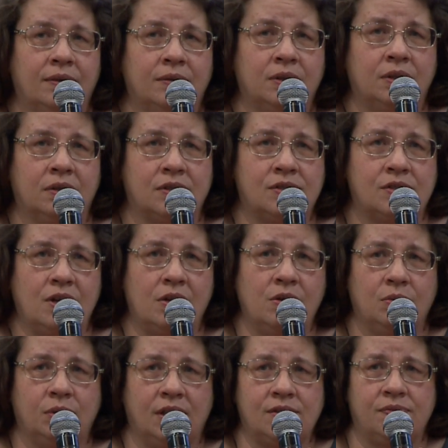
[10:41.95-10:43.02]
Вот, к
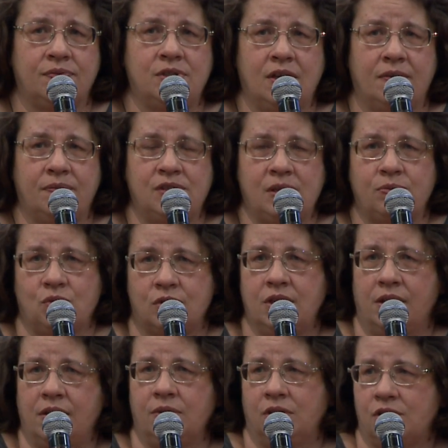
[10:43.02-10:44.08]
сожалению, у нас все, все
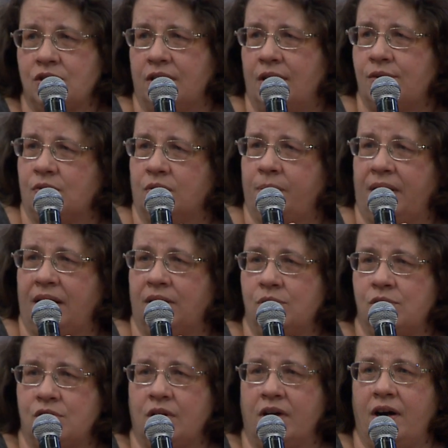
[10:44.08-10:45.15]
обсуждения вот начинаются вот про это.
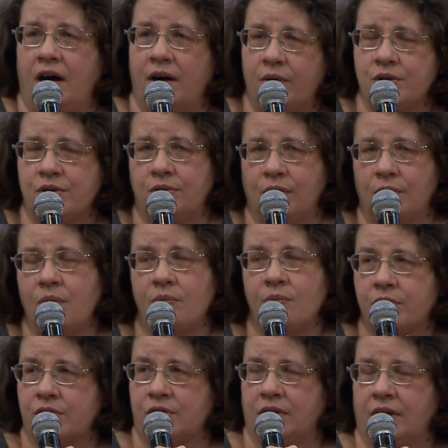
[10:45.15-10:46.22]
Ну, если человек хороший, то ему
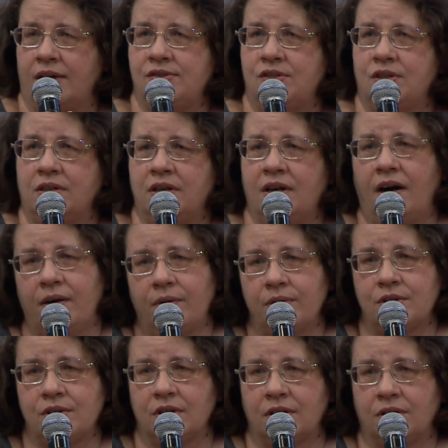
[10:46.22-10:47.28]
можно, а если человек не
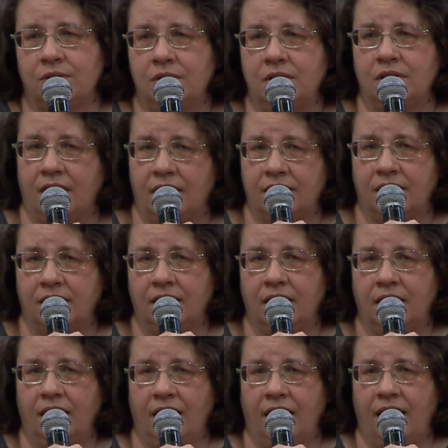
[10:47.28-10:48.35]
хороший, то не надо.
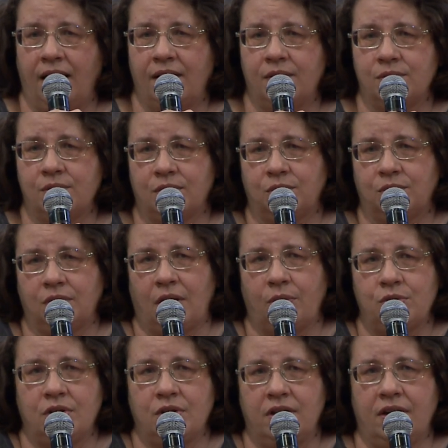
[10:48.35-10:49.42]
А
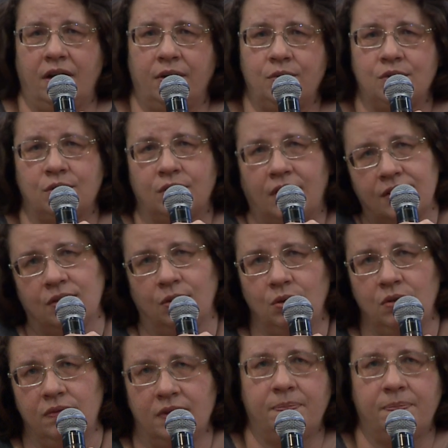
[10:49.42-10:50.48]
хорошую или нехорошую разные
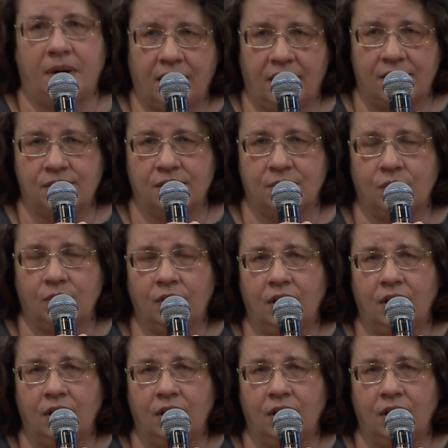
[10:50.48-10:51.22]
люди видят по-разному.